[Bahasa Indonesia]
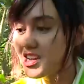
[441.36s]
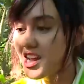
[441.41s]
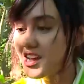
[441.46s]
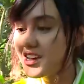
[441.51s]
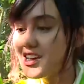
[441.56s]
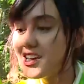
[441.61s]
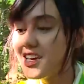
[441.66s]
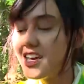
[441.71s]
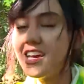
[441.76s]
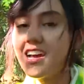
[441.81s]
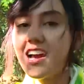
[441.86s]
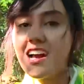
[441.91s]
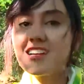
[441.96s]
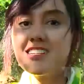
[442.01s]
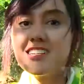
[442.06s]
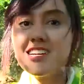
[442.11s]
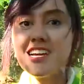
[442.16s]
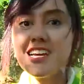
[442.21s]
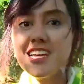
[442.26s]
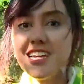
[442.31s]
daging
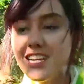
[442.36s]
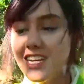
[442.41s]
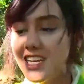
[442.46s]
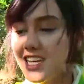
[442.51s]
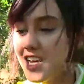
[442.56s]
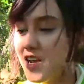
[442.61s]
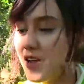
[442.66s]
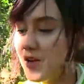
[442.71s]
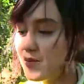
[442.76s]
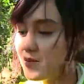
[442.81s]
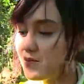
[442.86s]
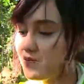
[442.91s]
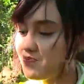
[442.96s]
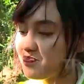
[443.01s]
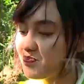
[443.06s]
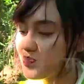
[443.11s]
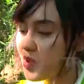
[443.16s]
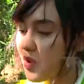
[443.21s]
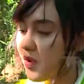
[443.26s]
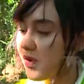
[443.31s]
ikannya ini
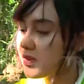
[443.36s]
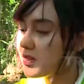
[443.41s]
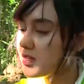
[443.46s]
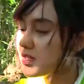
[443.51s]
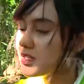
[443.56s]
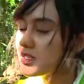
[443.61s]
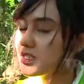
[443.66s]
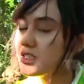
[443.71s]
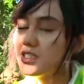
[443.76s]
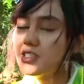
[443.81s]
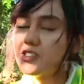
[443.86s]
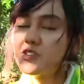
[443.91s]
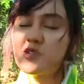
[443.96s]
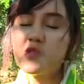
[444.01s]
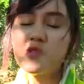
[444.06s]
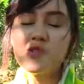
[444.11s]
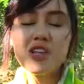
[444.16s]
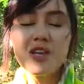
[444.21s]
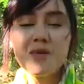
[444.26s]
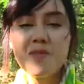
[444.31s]

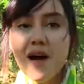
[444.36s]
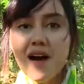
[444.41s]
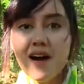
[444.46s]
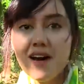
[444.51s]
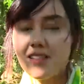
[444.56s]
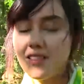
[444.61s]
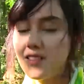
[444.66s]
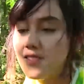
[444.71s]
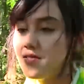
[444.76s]
gurih banget.